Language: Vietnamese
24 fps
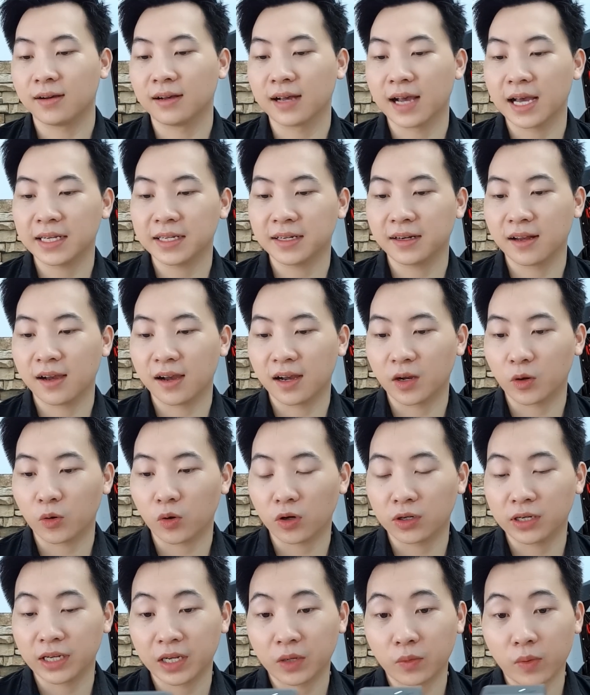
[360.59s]
hát đê lờ
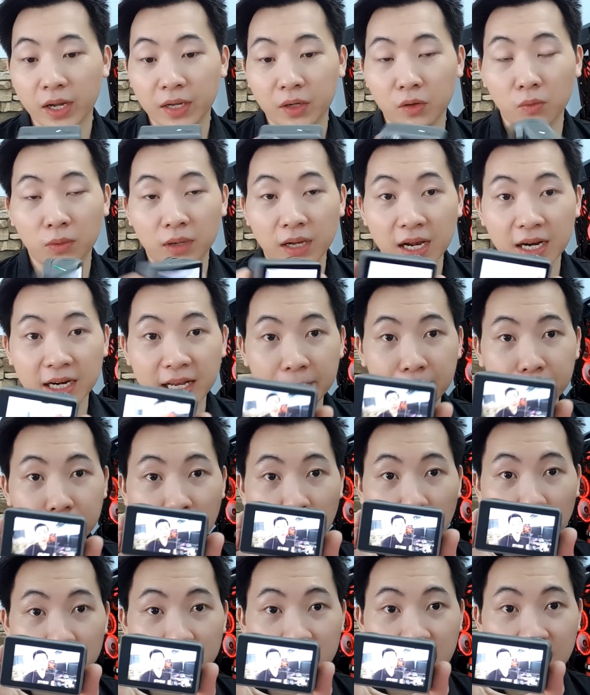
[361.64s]
con này quay cũng khá đẹp,
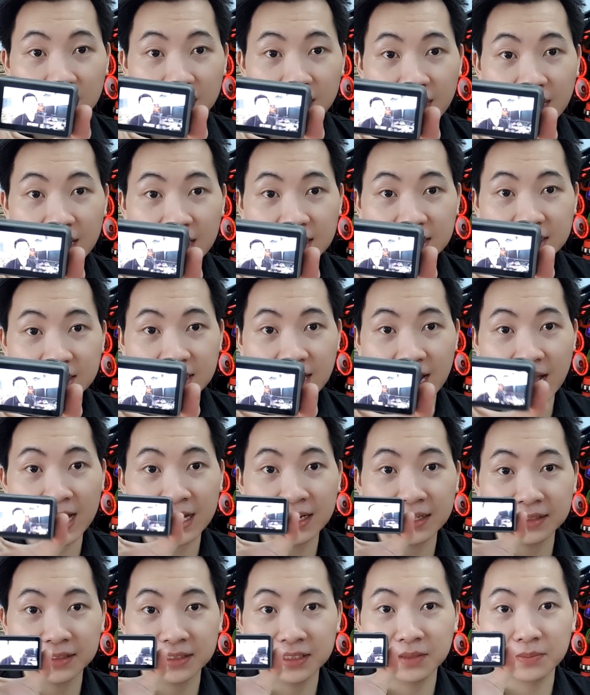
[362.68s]
màu sắc khá là
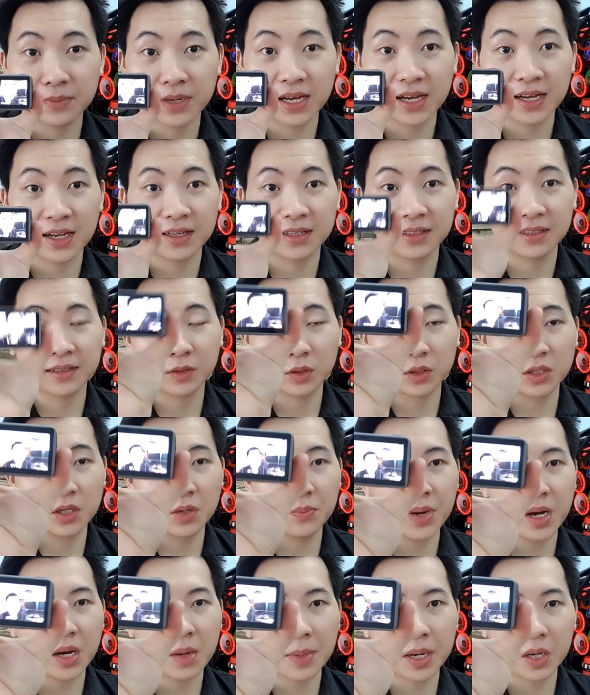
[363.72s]
sáng, nhưng mà nếu
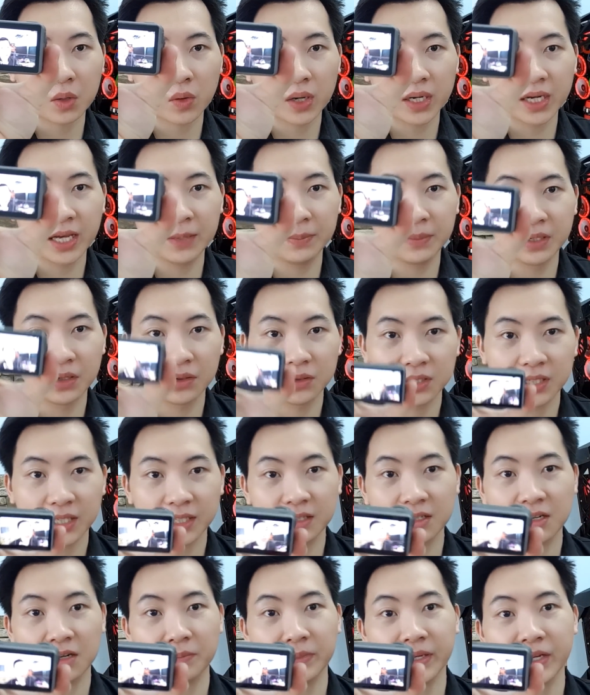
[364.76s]
mà các bạn quay đêm thì nó sẽ
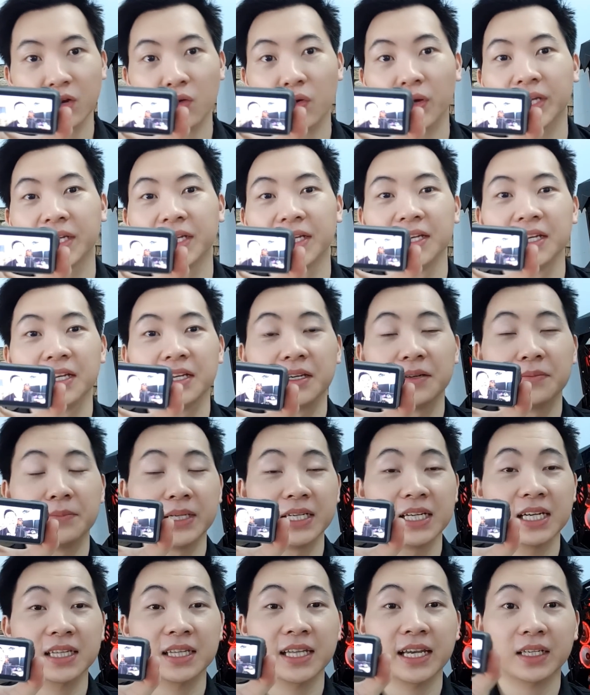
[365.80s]
thường bị noise. Mình
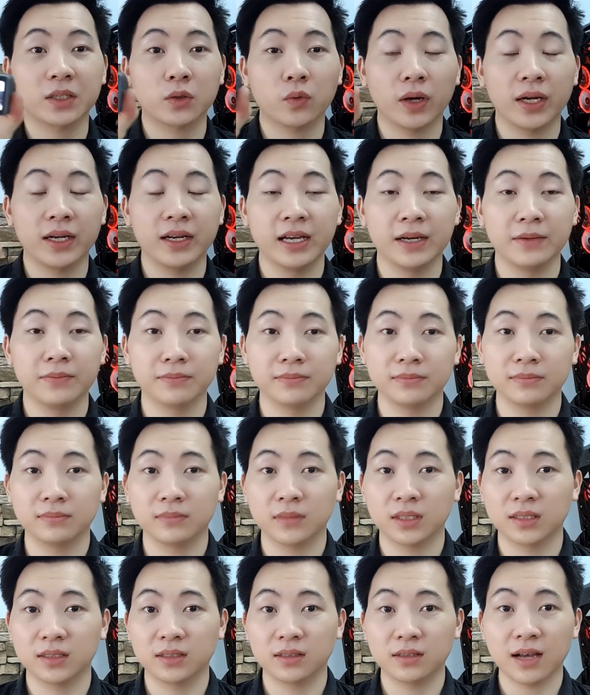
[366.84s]
đã test quay đêm
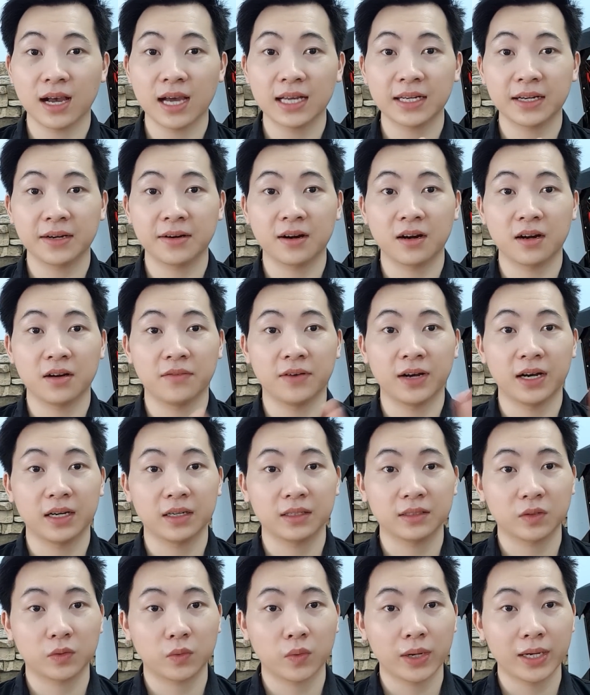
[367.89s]
giữa hát đê rờ và
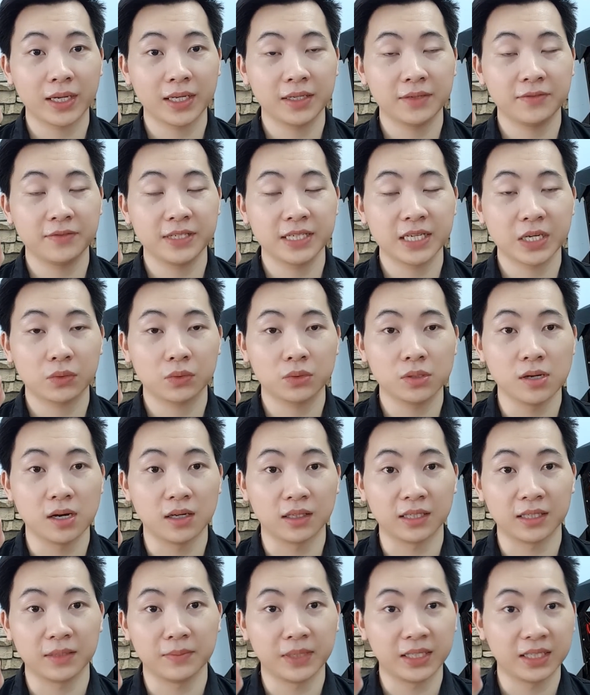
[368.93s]
quay video thường
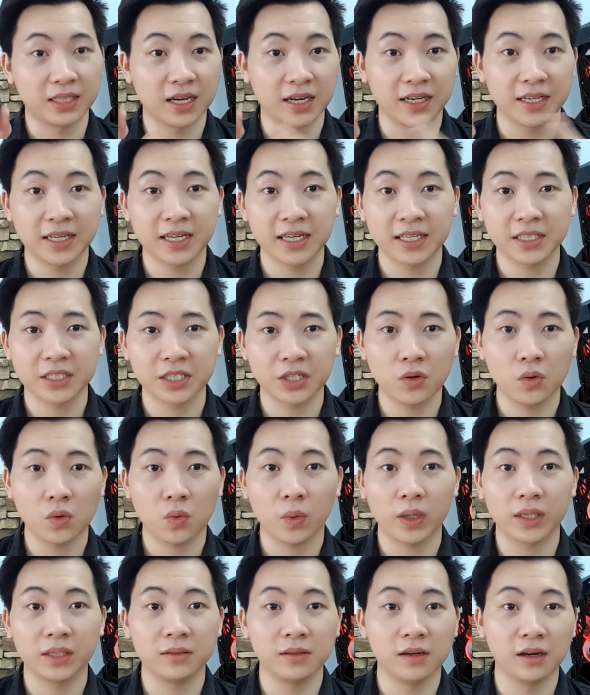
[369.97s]
thì mình thấy cái chế độ
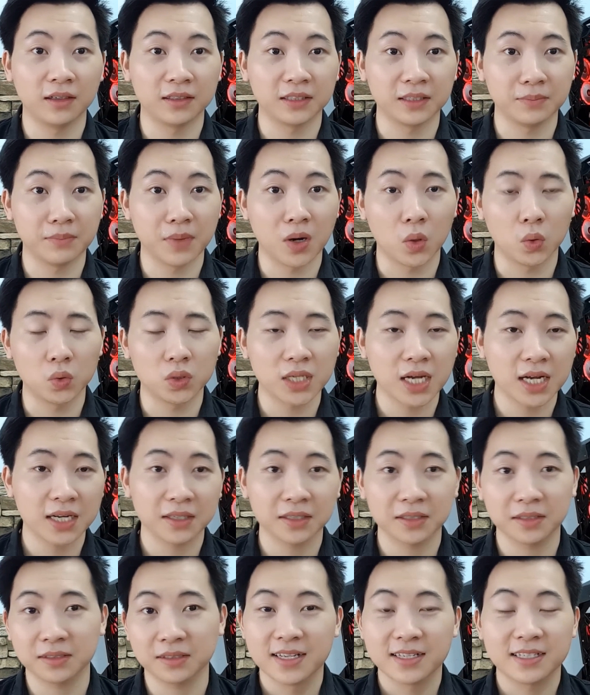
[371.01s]
quay thường thì màu sắc
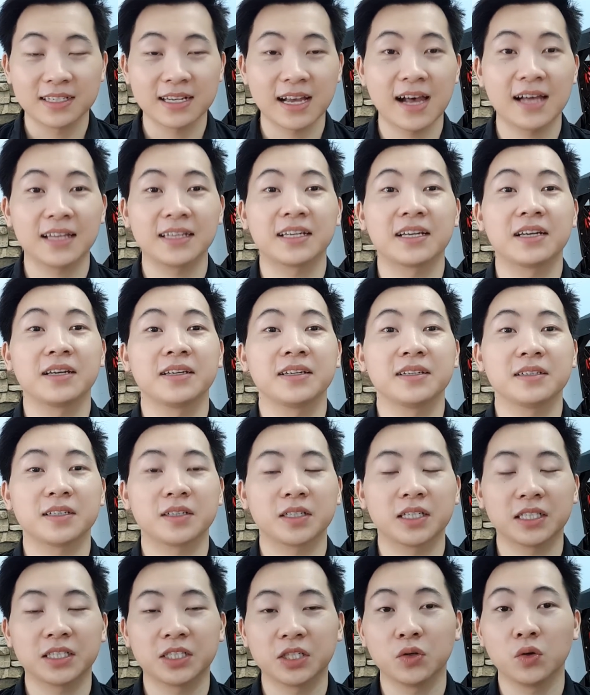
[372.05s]
ra thì cái
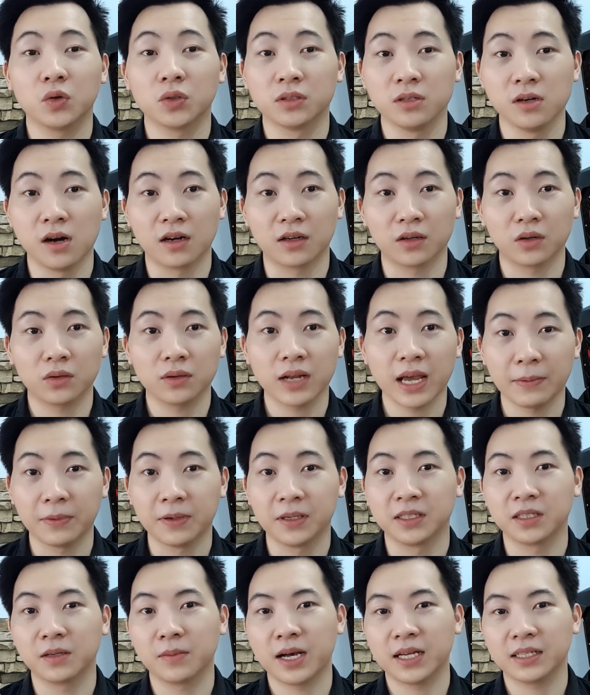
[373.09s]
cái chế độ thường nó đẹp hơn
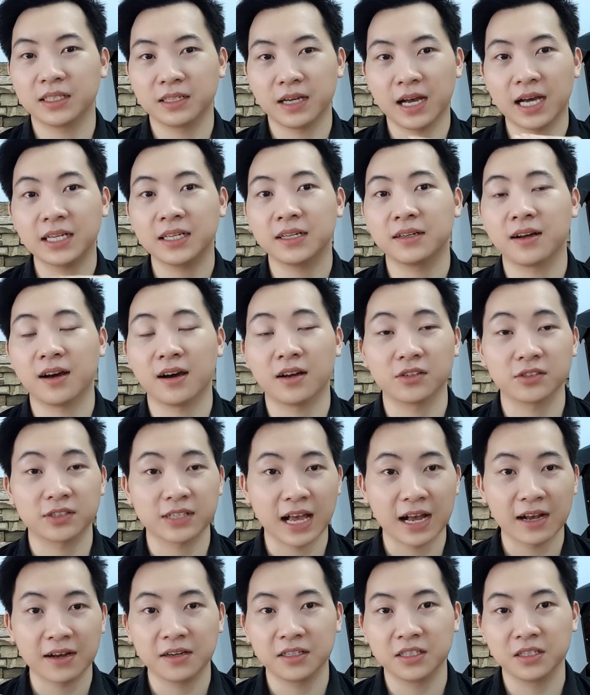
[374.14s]
các bạn. Cái hát đê rờ nó
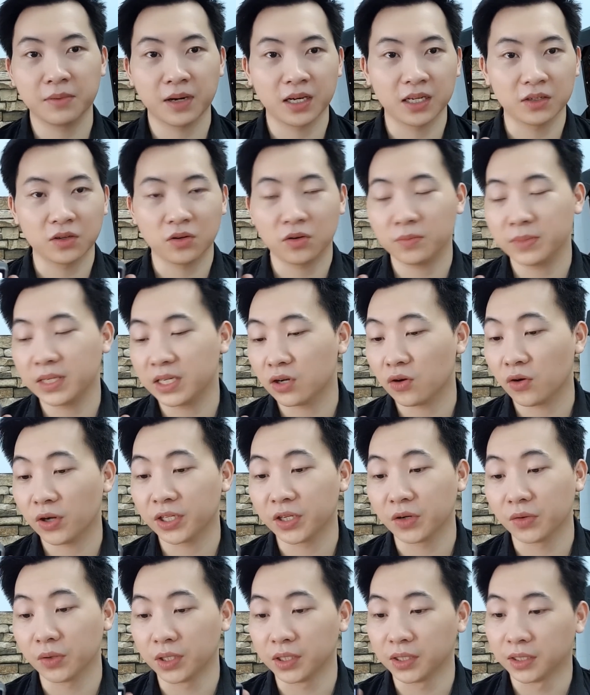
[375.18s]
sáng hơn nhưng mà nó bị noise
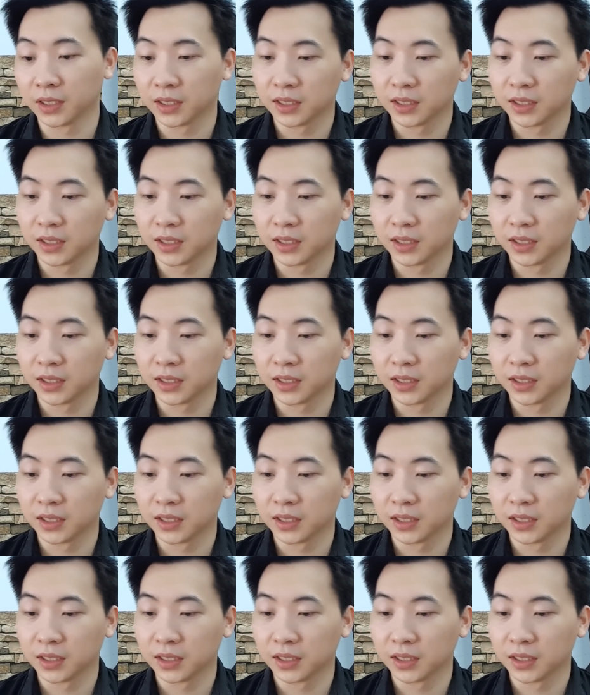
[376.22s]
nhiều hơn.